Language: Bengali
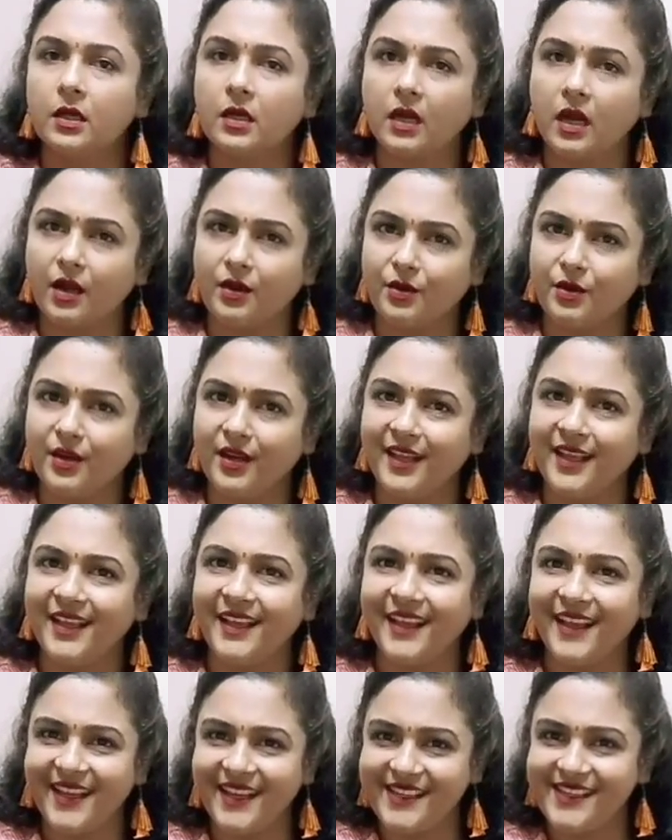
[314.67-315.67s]
কারণ
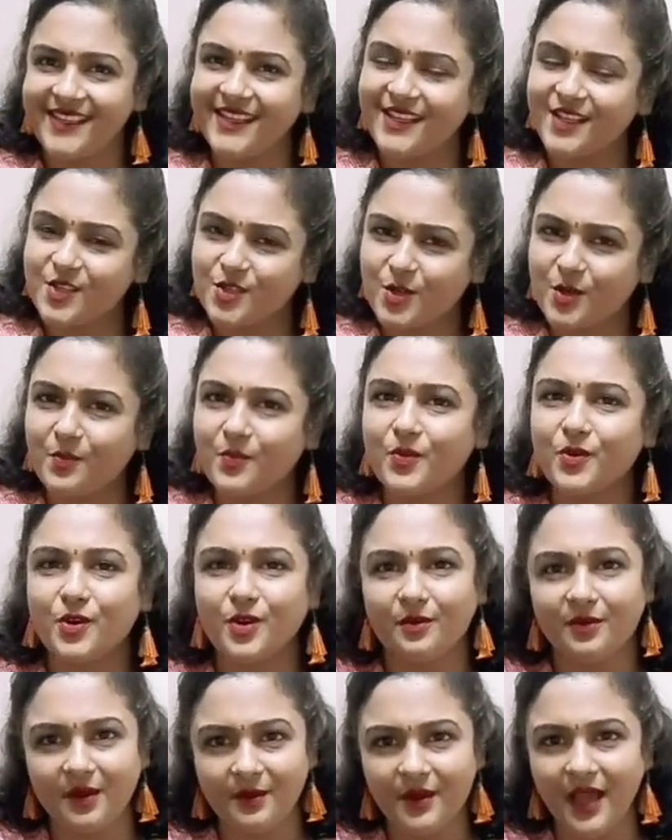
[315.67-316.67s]
এটি
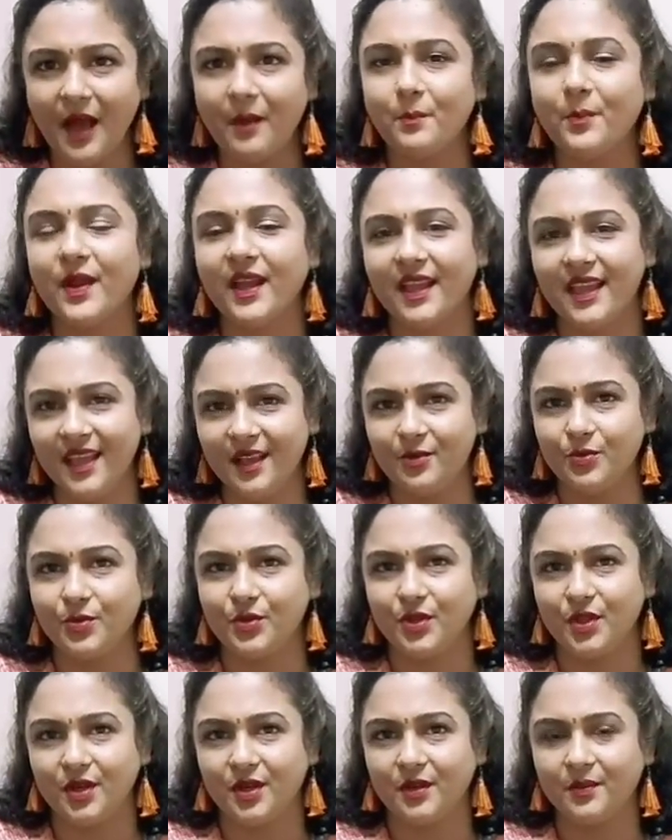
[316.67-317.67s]
সম্পূর্ণভাবে আপনাকেই
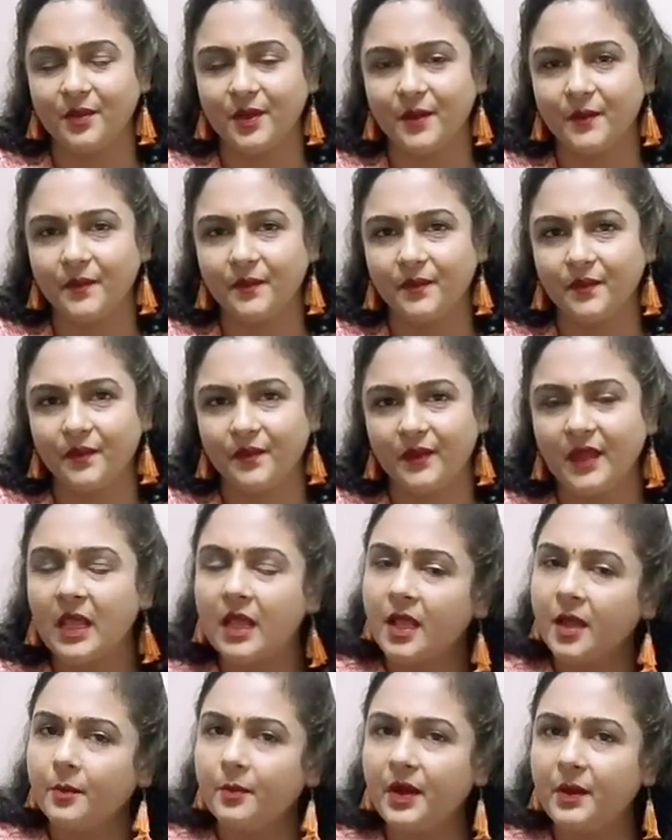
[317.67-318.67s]
করতে হবে
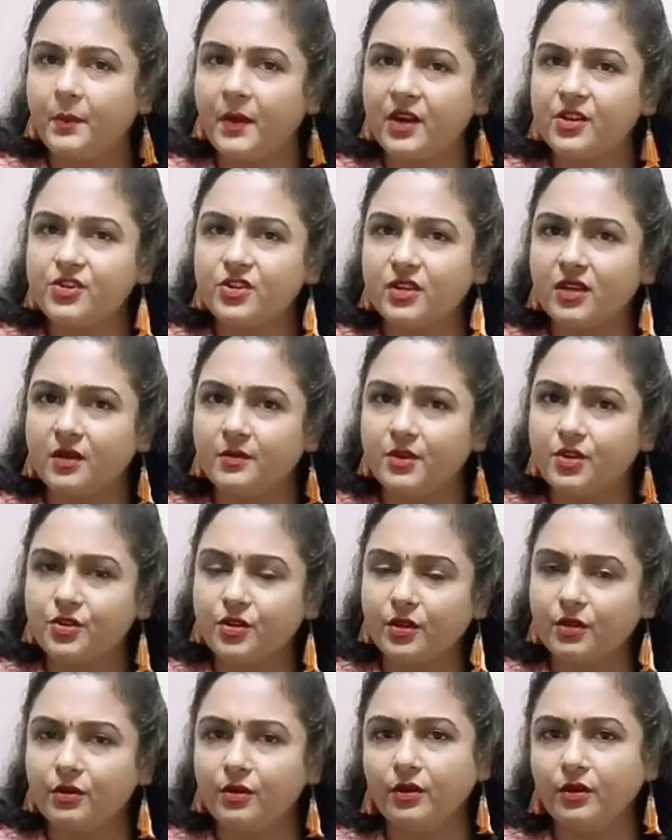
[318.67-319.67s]
প্রিপারেশনের
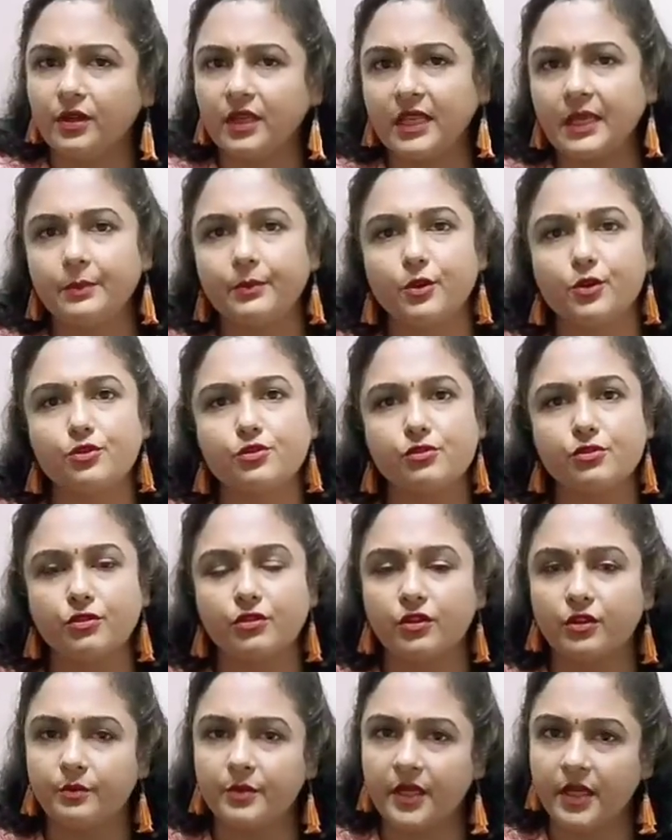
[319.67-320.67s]
বিষয়গুলো কি প্রশ্ন
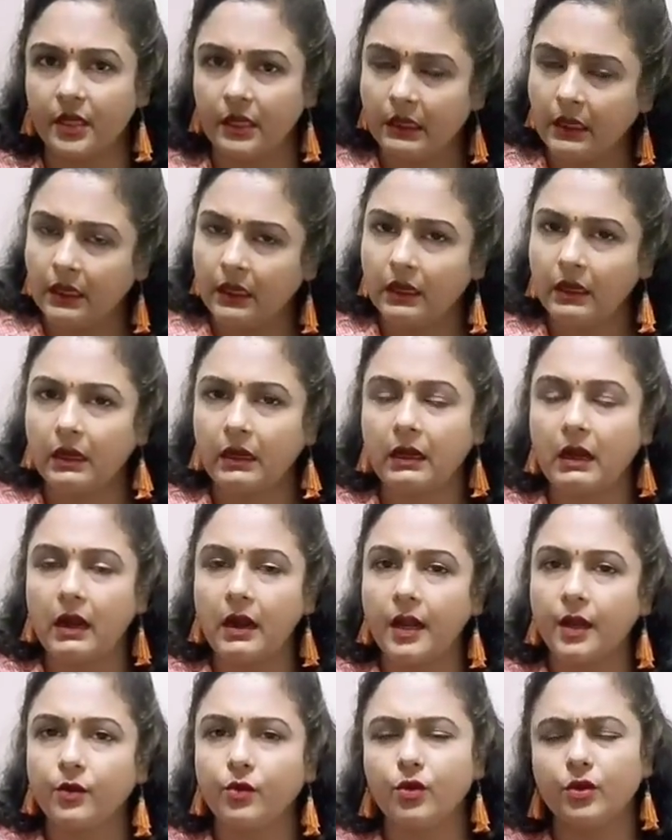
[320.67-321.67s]
করবে
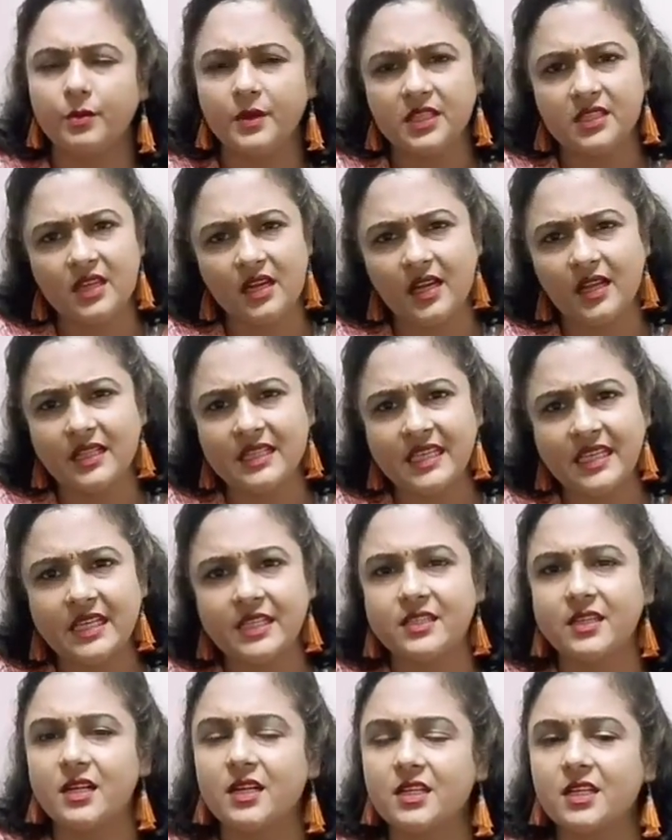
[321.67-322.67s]
কারা করবে যা যে
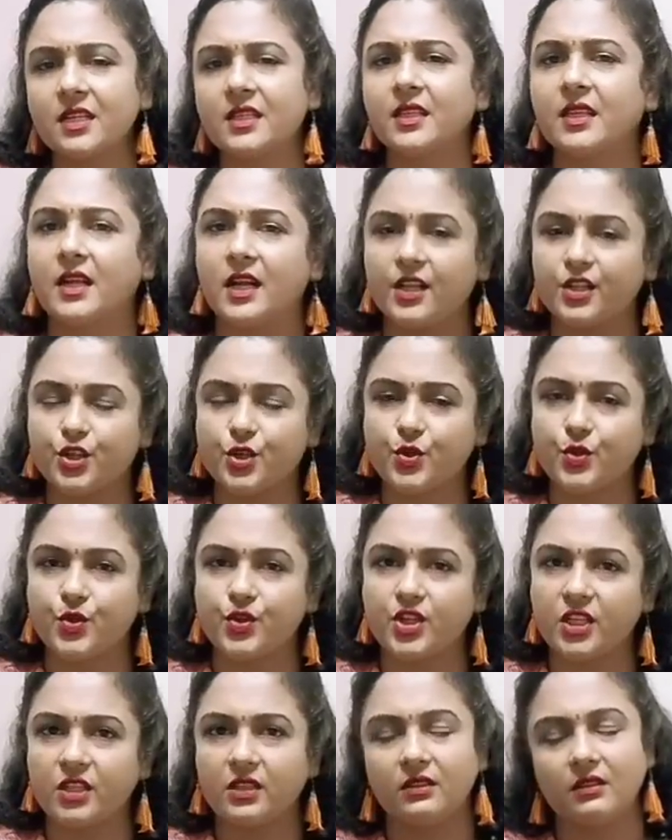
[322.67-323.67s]
যার সাথে কাজ
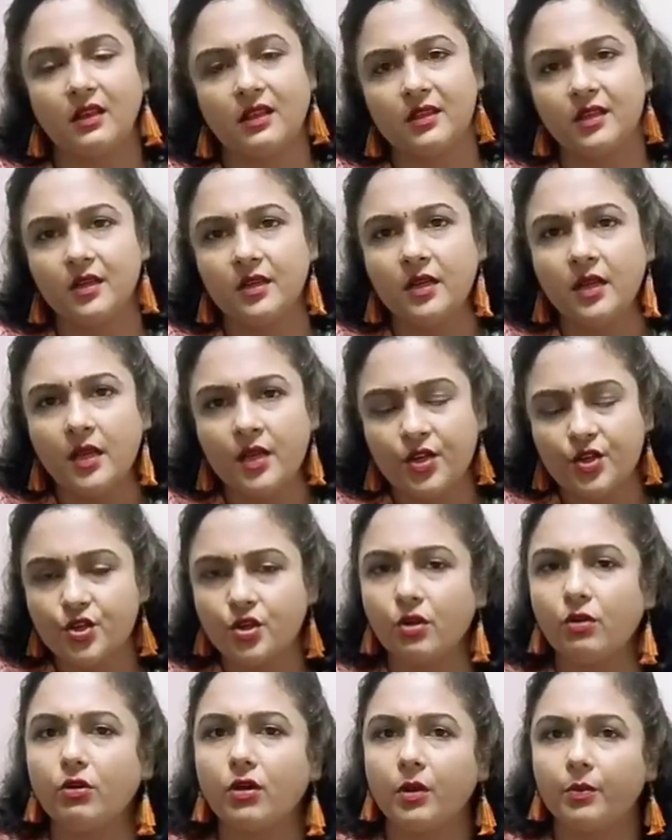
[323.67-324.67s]
করছেন তাদের
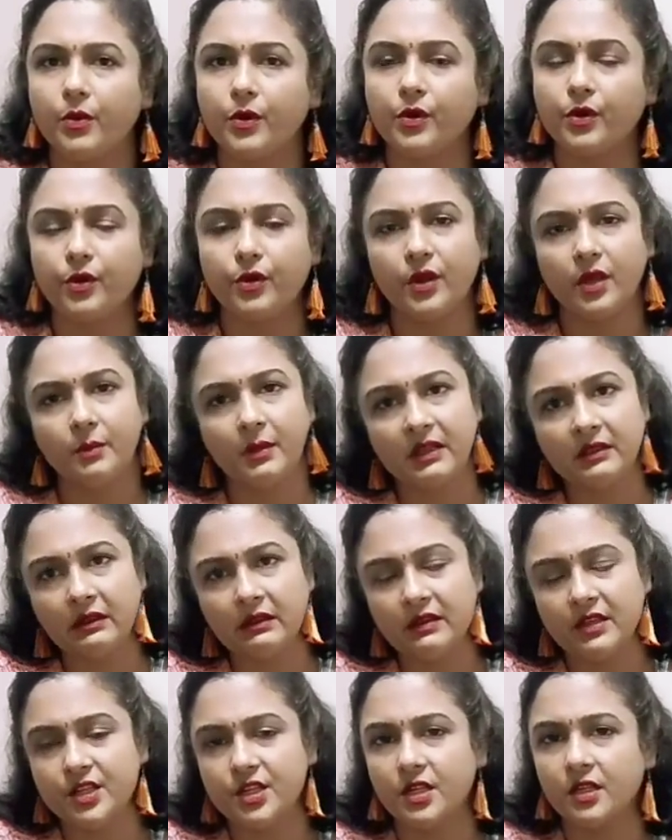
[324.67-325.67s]
স্মরণাপন্ন হয়ে বা
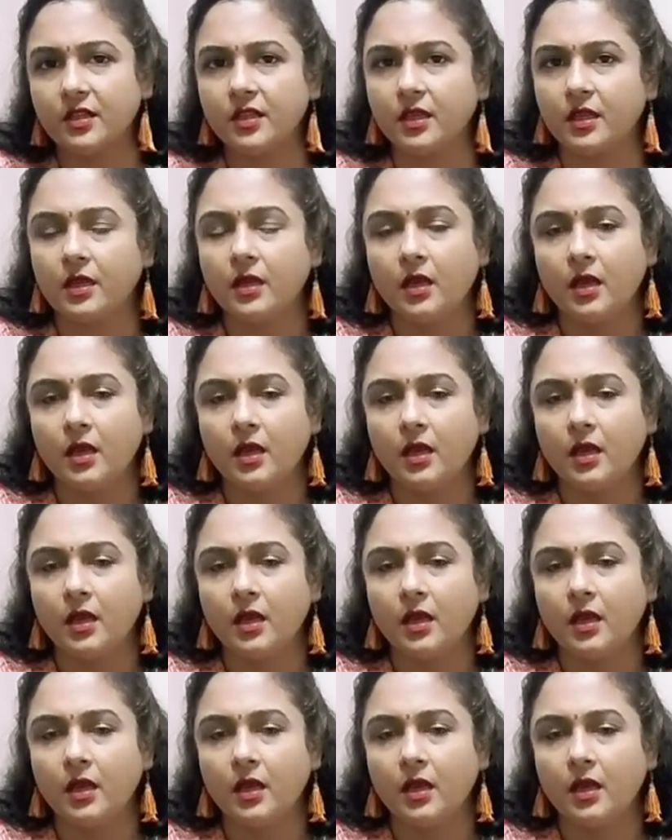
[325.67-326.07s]
তাদের সাথে